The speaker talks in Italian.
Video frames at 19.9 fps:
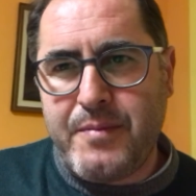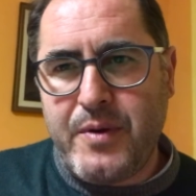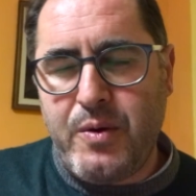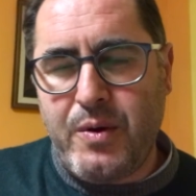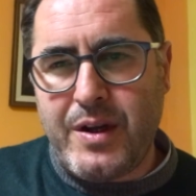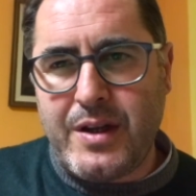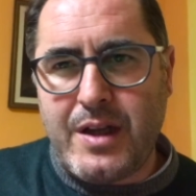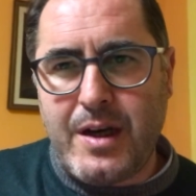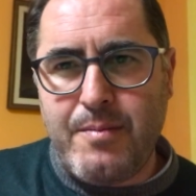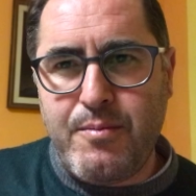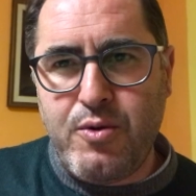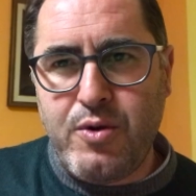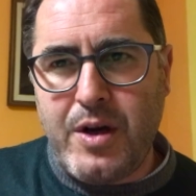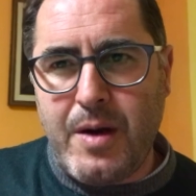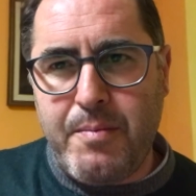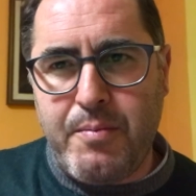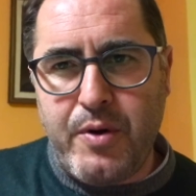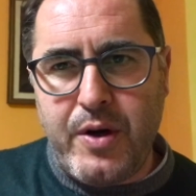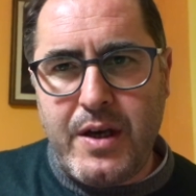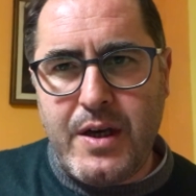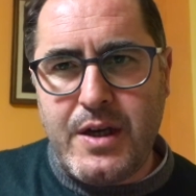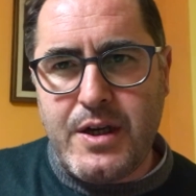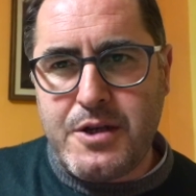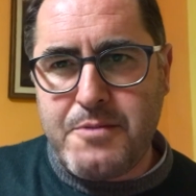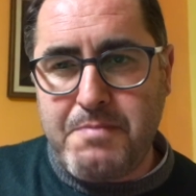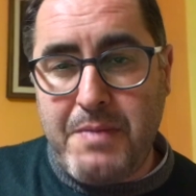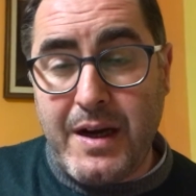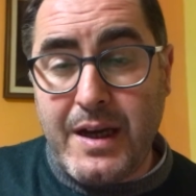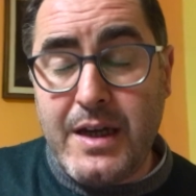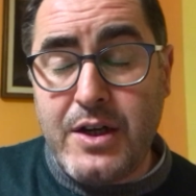È una tribù che poi
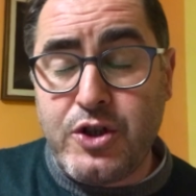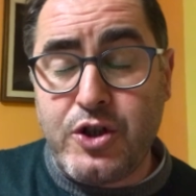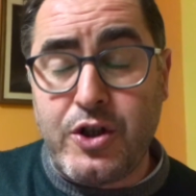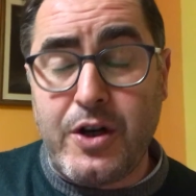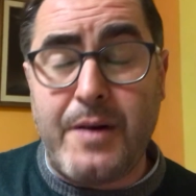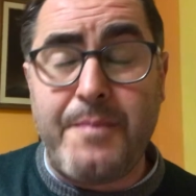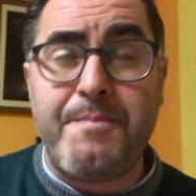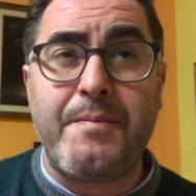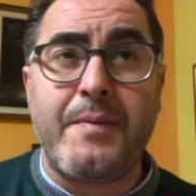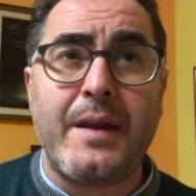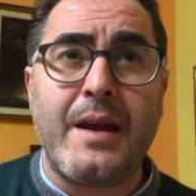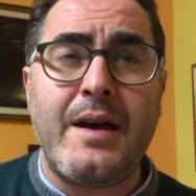sparisce